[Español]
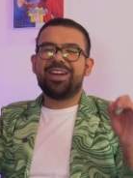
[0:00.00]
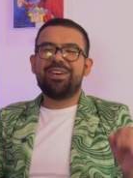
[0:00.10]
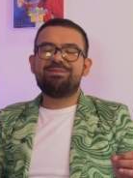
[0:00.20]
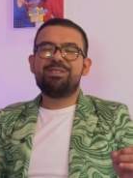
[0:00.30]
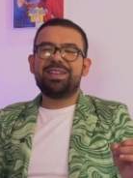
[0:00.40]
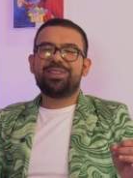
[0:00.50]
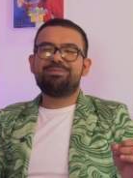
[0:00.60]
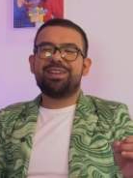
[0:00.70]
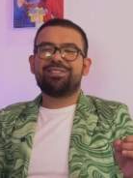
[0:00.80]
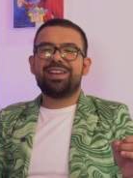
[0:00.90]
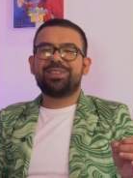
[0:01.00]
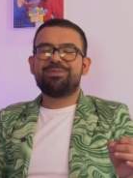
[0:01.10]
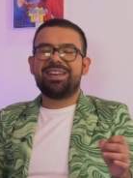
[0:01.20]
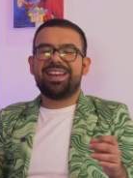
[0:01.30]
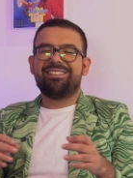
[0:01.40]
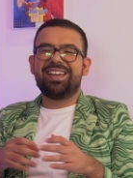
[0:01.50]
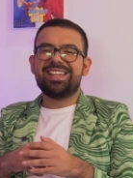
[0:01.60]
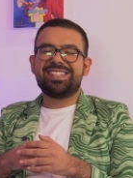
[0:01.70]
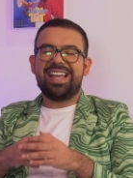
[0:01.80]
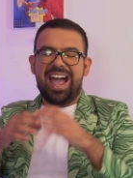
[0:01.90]
llegó el momento perfecto para que
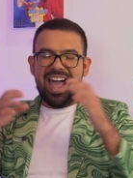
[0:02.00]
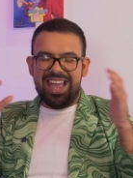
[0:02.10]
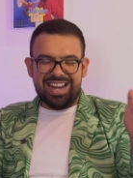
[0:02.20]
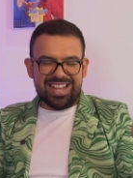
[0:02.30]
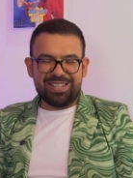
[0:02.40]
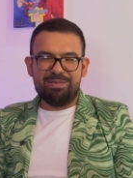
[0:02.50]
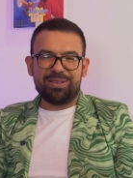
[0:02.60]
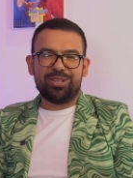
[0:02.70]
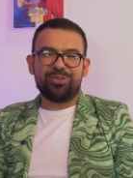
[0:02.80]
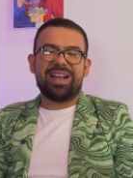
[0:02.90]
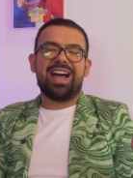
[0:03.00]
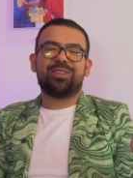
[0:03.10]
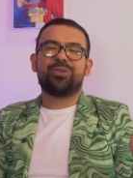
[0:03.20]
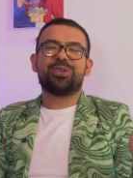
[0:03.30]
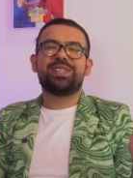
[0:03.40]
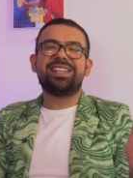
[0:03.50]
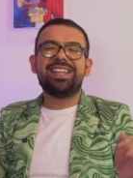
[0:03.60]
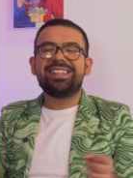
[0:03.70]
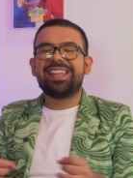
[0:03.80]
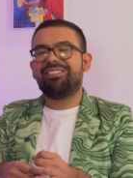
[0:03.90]
vayas a, en este momento a tu
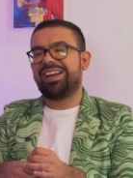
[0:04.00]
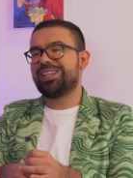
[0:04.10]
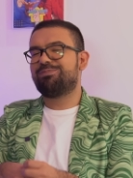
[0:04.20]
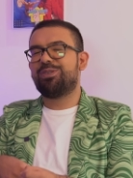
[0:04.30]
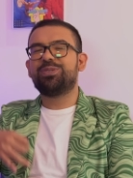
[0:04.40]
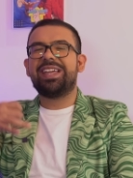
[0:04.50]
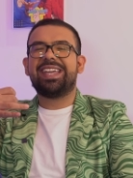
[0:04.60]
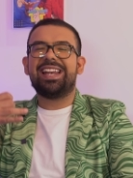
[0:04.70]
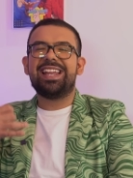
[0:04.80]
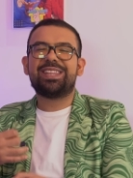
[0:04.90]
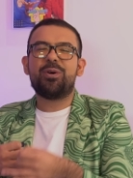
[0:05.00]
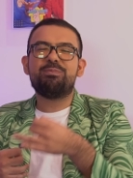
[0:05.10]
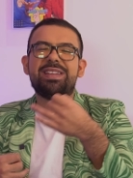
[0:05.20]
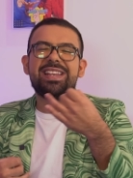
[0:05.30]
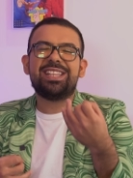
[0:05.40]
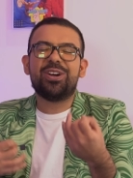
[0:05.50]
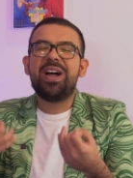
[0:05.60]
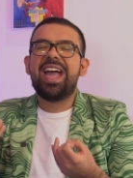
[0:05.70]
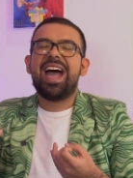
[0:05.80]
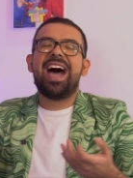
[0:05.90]
cocinita, vayas por un tequilita, un vinito,
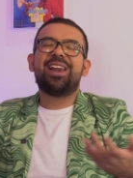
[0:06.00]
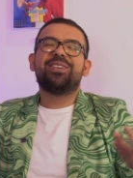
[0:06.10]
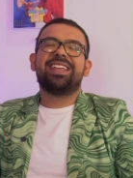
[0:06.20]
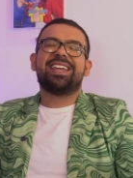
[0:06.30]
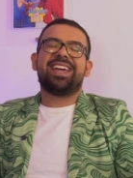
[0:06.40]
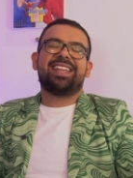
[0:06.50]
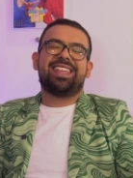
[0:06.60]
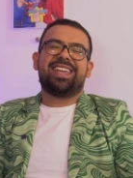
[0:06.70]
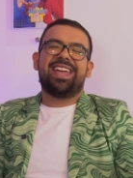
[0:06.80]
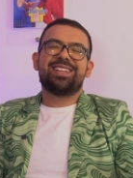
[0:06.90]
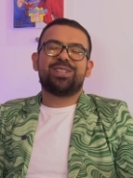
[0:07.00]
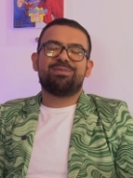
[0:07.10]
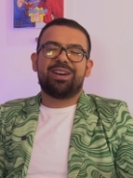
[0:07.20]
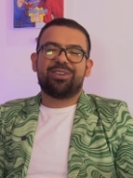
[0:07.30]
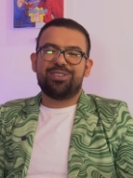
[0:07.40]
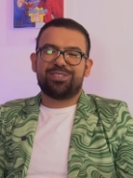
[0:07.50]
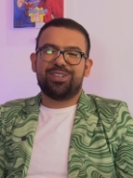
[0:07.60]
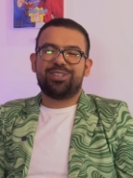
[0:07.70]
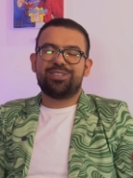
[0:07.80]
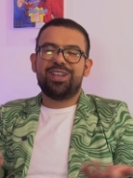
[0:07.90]
algo que te quieras tomar con
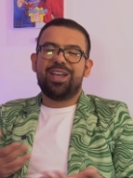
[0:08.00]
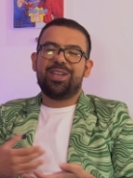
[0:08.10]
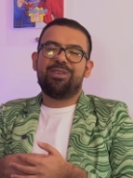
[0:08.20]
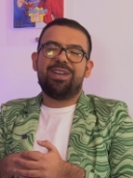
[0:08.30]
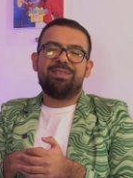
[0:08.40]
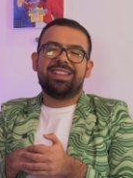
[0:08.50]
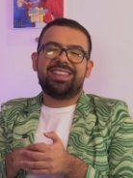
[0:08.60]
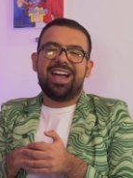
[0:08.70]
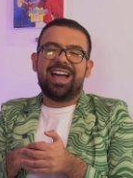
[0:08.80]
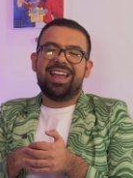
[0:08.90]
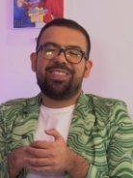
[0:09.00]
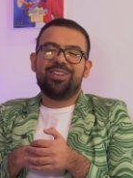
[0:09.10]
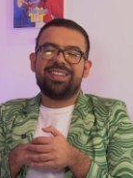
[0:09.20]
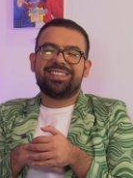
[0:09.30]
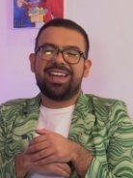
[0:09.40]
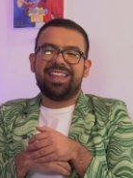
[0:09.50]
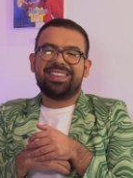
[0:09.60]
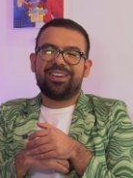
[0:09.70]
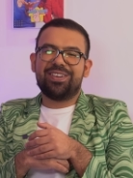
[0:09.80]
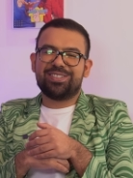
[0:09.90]
nosotros y obviamente al lado de
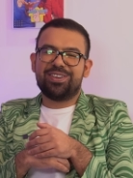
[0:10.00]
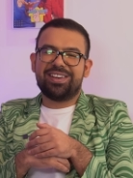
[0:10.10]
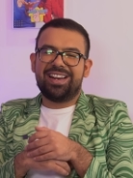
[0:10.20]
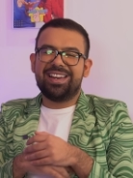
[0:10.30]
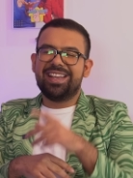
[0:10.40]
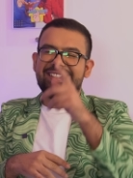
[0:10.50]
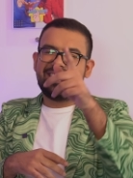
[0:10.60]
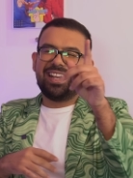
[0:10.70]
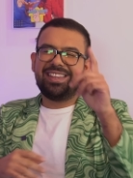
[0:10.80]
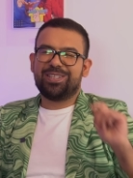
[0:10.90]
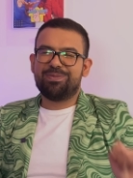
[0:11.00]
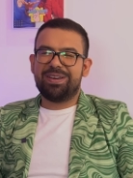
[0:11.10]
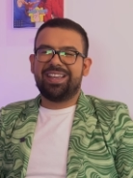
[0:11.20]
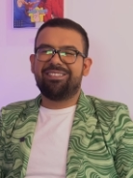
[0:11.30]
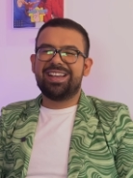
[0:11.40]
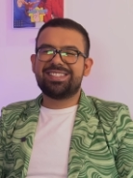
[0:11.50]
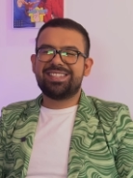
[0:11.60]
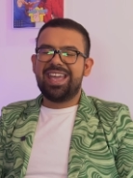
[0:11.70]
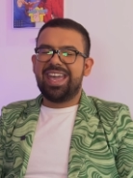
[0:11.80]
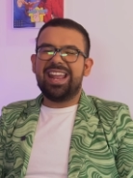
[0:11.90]
Sangueta Corazón Real. Chécate eso para que veas
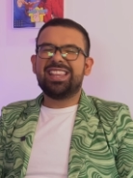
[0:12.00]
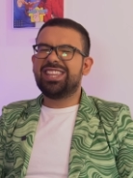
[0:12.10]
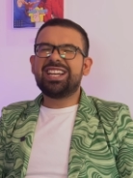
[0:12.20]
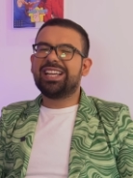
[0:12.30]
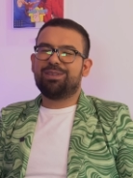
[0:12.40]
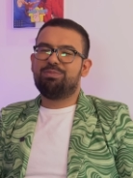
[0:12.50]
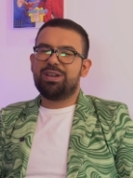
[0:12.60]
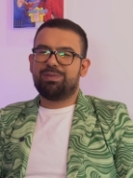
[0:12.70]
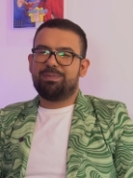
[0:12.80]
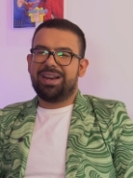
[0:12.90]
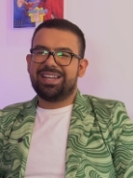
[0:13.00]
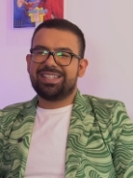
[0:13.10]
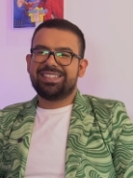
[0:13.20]
el drink que te puedes preparar.